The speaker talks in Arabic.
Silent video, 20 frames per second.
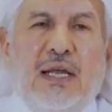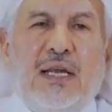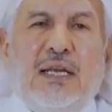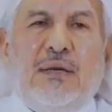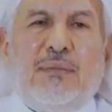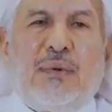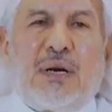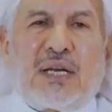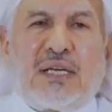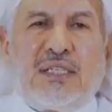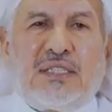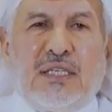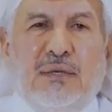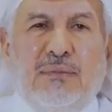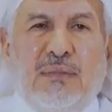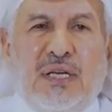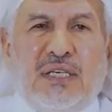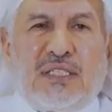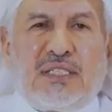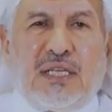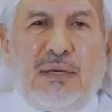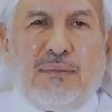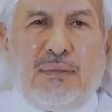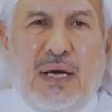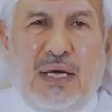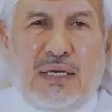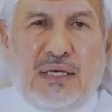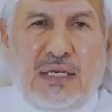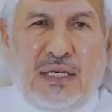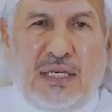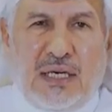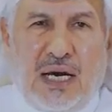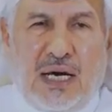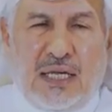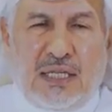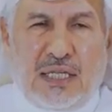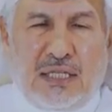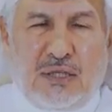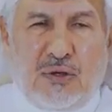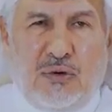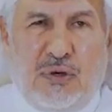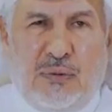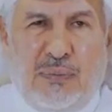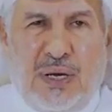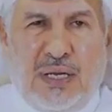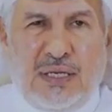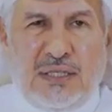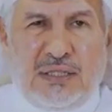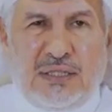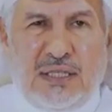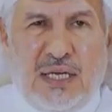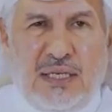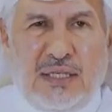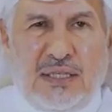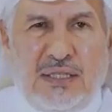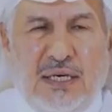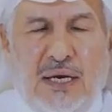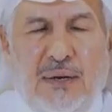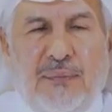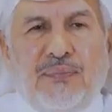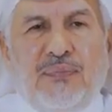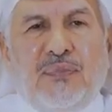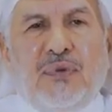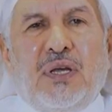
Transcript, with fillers: لمركز الملك سلمان للإغاثة والأعمال الإنسانية